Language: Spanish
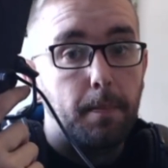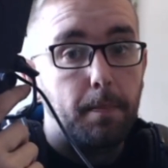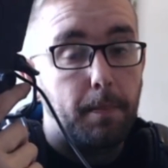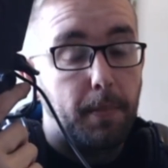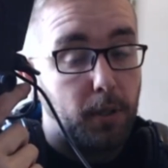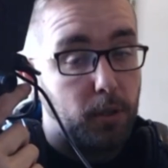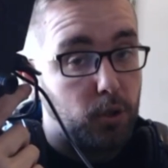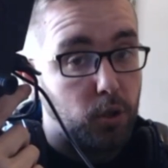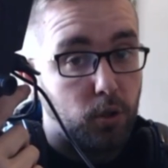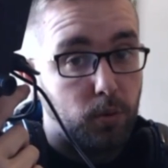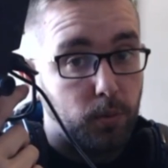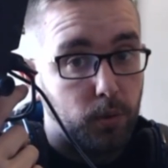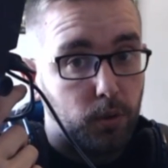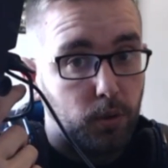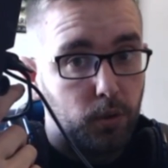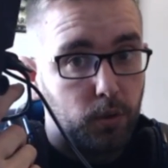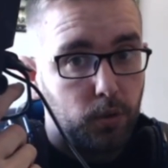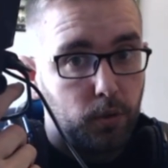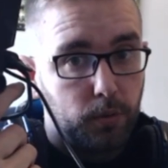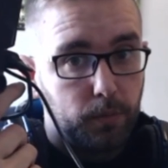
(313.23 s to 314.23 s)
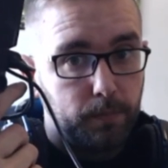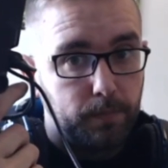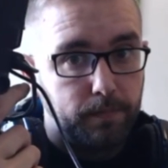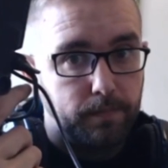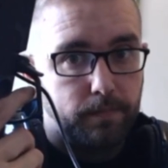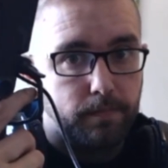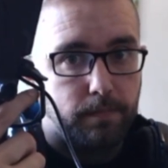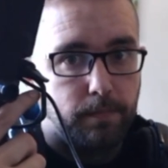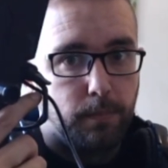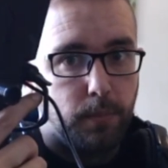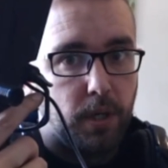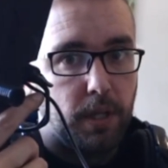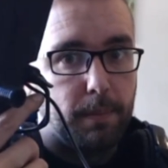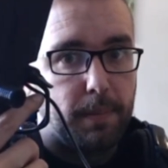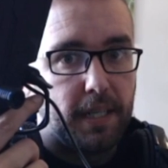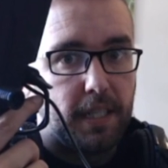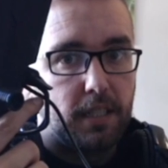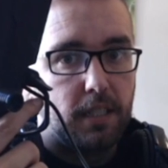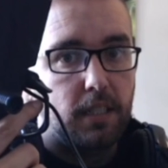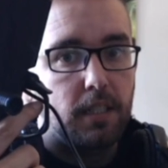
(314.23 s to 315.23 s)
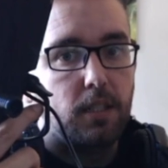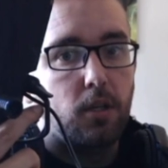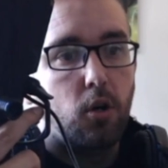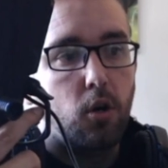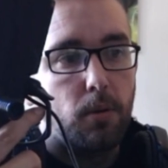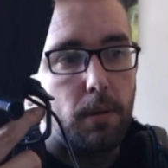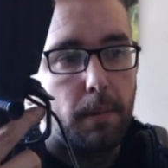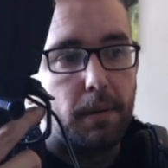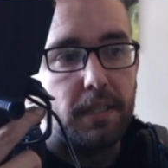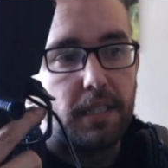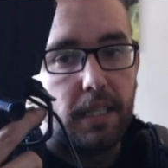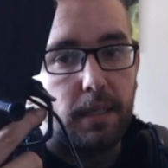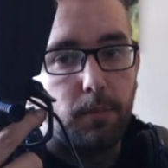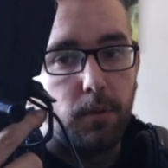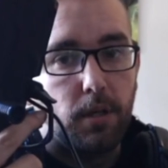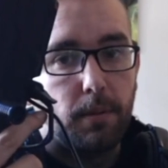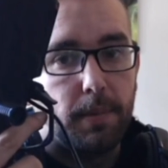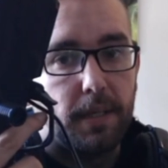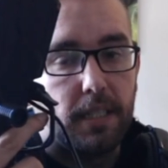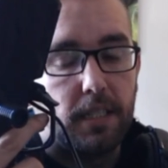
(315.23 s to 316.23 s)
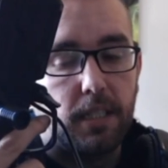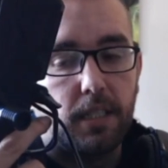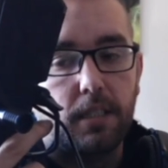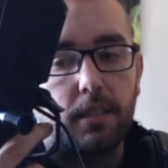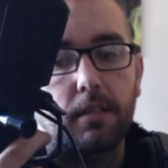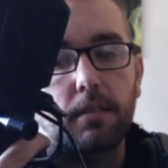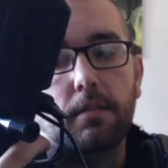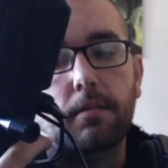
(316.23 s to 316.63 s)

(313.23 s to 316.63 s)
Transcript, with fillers: Pero esto es como todo. ¿Puede partir? Obviamente que puede partir.